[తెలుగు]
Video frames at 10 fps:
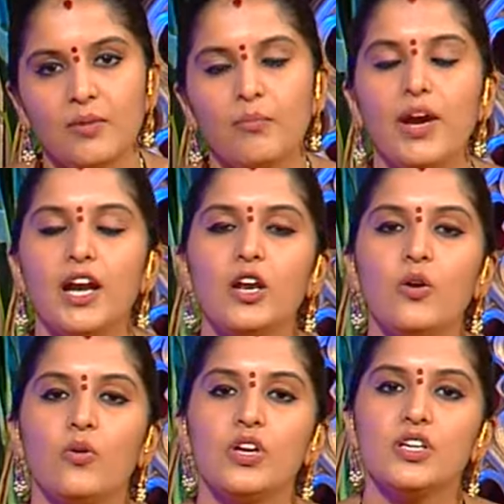మెడలో
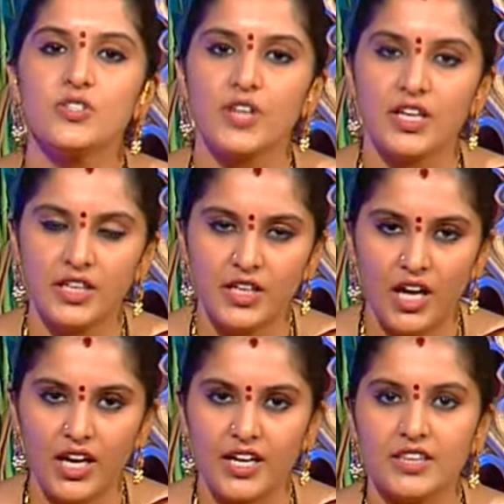శక్తి
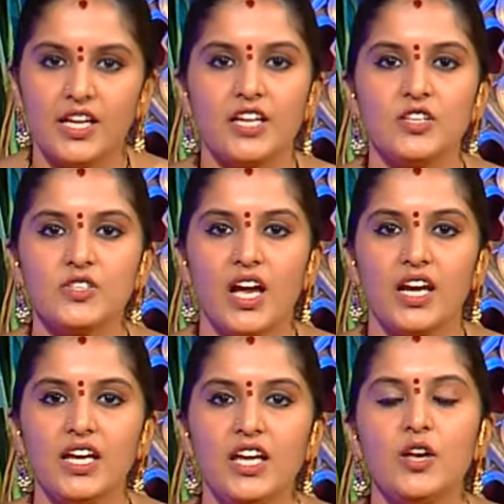డాలర్ని ధరించాలి
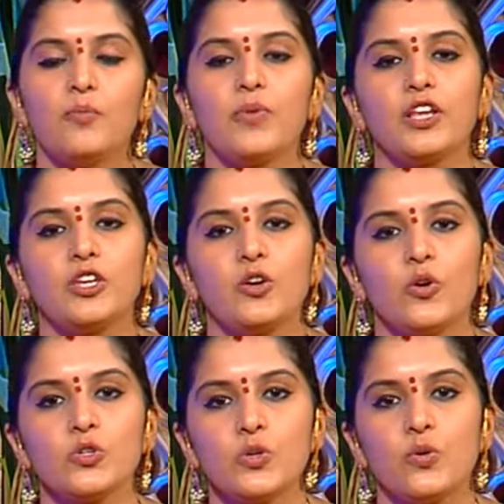
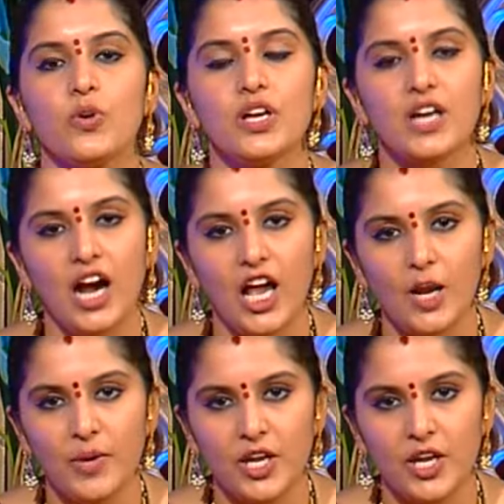ప్రతిరోజు కాలభైర